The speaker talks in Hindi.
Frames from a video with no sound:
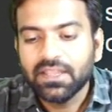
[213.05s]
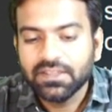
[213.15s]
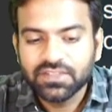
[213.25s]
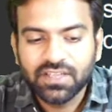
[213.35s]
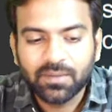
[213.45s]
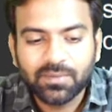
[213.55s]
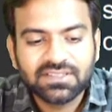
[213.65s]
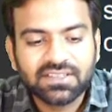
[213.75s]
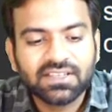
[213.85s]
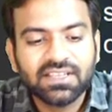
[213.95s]
इंजीनियर बन
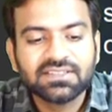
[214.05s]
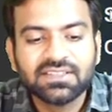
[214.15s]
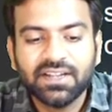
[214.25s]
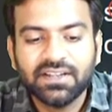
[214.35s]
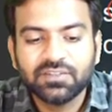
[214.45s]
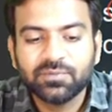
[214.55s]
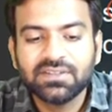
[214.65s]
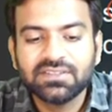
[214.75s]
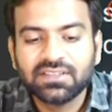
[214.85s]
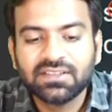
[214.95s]
सकते हैं साइंटिस्ट बन
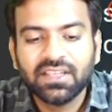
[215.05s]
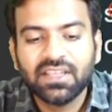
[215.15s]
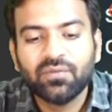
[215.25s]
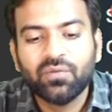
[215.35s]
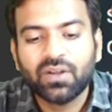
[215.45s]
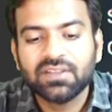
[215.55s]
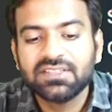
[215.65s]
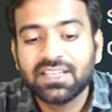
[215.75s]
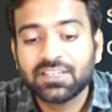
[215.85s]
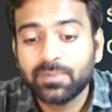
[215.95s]
सकते हैं
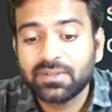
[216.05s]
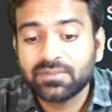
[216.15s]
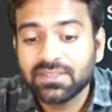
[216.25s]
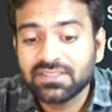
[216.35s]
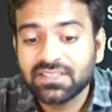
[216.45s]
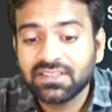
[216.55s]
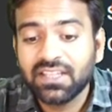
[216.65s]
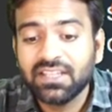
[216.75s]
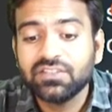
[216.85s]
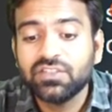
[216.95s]
फॉरेंसिक एक्सपर्ट बन सकते
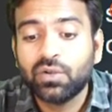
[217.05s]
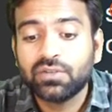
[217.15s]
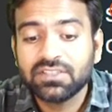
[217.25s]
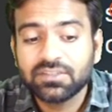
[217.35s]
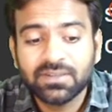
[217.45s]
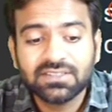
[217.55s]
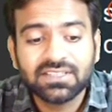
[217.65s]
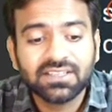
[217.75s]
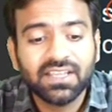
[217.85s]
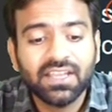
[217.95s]
हैं जियोलॉजिस्ट बन
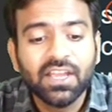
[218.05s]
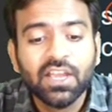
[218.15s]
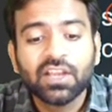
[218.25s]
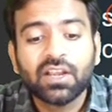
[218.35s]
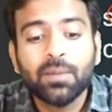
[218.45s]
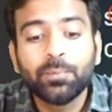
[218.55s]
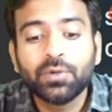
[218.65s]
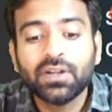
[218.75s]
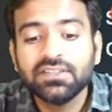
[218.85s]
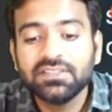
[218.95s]
सकते हैं
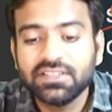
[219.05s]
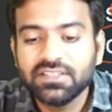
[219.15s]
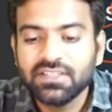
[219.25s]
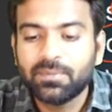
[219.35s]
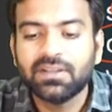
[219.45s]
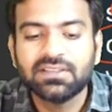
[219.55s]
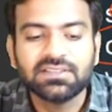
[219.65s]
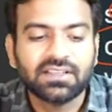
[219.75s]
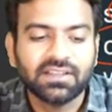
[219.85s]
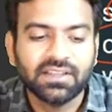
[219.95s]
कंप्यूटर इंजीनियर बन
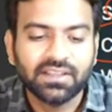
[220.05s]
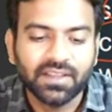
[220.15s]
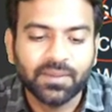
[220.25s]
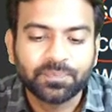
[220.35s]
सकते हैं